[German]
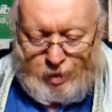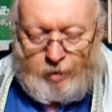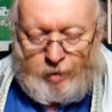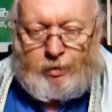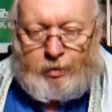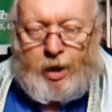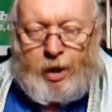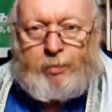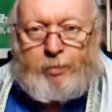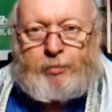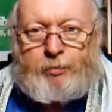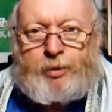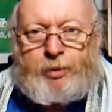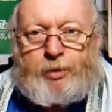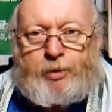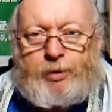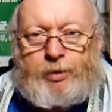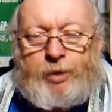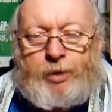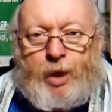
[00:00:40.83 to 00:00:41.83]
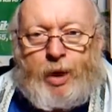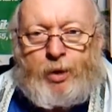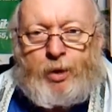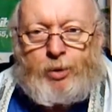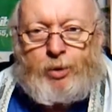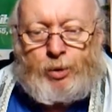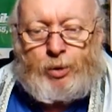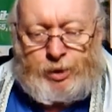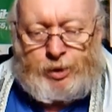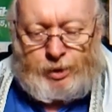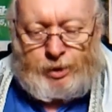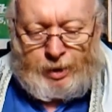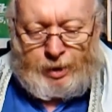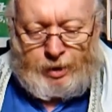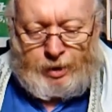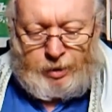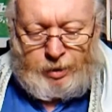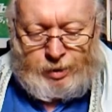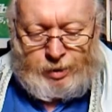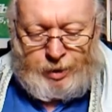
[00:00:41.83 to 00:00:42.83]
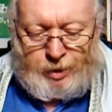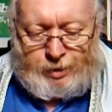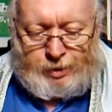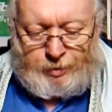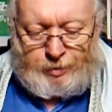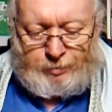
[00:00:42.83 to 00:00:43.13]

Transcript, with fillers: Wir haben August den 3.